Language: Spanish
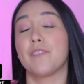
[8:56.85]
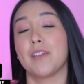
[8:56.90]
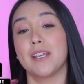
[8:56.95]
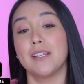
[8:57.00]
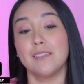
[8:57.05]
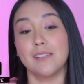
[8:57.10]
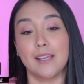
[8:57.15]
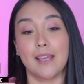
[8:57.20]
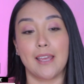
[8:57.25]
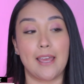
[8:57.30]

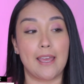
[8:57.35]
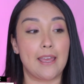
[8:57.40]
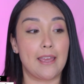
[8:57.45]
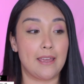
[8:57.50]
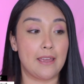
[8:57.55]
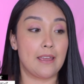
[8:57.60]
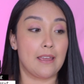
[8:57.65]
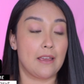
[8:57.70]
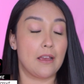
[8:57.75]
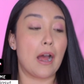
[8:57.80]
Fíjense
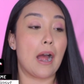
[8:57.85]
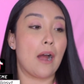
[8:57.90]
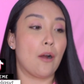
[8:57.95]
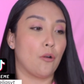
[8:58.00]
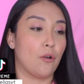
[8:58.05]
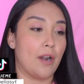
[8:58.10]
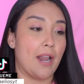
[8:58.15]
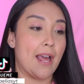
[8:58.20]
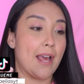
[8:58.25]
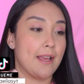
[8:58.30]
que eh,
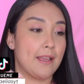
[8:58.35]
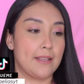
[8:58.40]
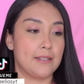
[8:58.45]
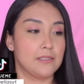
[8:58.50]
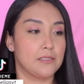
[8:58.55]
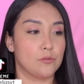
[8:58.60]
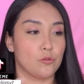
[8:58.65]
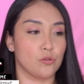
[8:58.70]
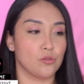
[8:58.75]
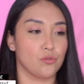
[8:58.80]
ahora
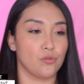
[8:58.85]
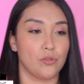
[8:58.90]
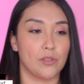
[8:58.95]
estos